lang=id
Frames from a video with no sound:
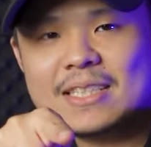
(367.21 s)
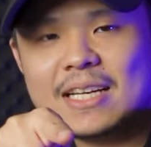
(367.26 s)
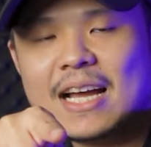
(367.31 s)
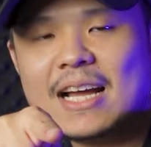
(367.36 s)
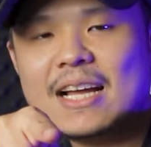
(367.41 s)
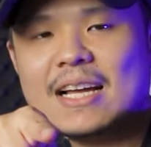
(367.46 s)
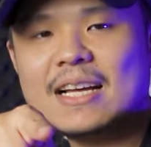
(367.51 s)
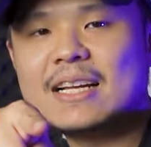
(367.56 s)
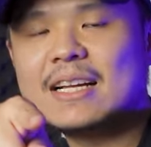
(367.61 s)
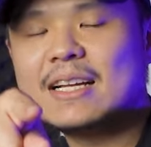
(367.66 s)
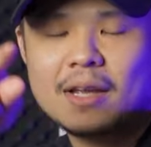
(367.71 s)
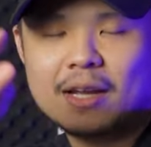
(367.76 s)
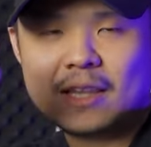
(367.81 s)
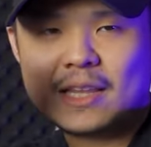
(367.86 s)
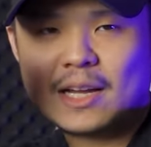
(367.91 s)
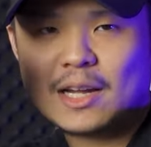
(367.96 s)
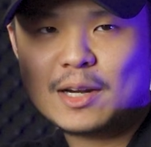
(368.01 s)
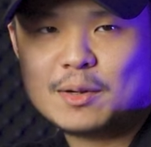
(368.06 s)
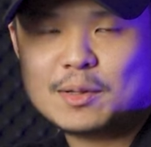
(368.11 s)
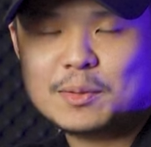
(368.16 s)
saja.
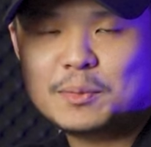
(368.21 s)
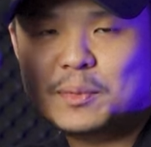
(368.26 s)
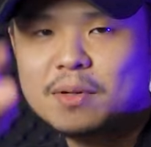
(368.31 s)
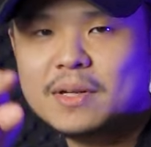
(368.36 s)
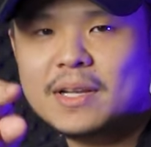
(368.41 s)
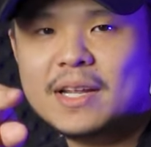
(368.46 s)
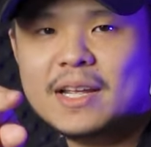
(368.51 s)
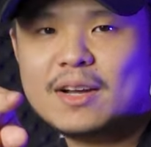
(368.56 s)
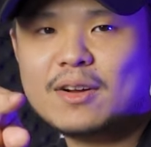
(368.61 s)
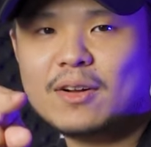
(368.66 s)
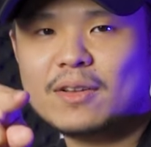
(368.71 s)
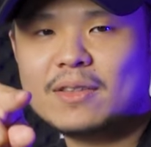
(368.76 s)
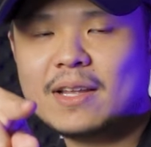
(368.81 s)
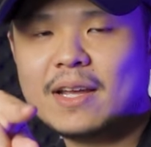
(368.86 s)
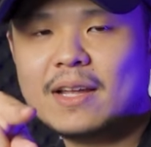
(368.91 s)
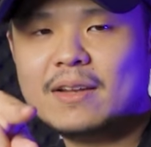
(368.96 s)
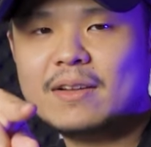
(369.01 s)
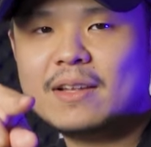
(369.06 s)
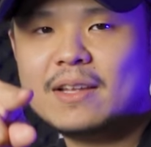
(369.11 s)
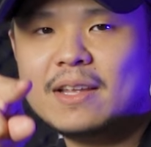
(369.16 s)
Kita akan ketemu di
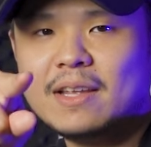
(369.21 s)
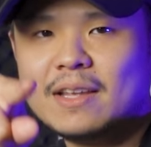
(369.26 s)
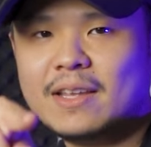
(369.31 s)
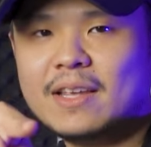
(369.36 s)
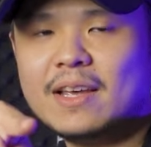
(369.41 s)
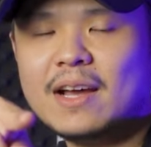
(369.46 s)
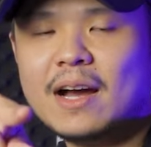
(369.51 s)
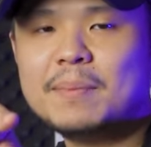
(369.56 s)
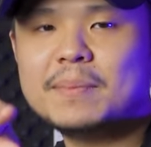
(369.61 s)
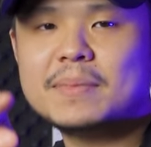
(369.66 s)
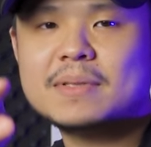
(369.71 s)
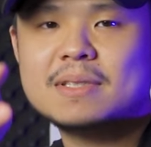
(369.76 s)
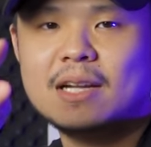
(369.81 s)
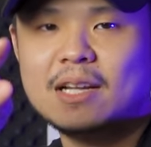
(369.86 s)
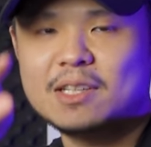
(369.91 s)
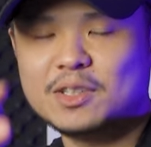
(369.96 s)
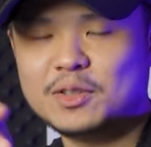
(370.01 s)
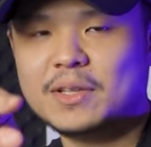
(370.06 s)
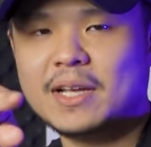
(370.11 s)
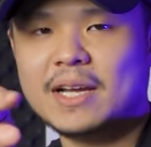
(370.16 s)
konten Geeky Hub
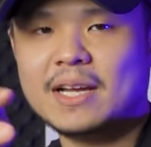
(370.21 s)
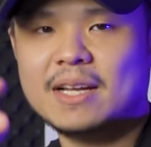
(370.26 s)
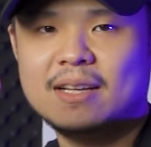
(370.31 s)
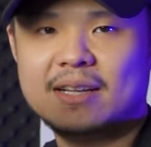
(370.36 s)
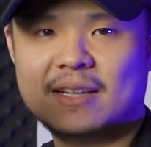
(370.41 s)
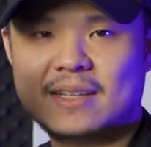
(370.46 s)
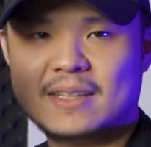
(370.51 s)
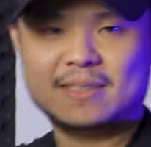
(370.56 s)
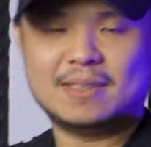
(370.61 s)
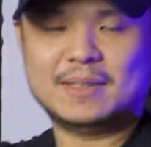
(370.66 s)
selanjutnya.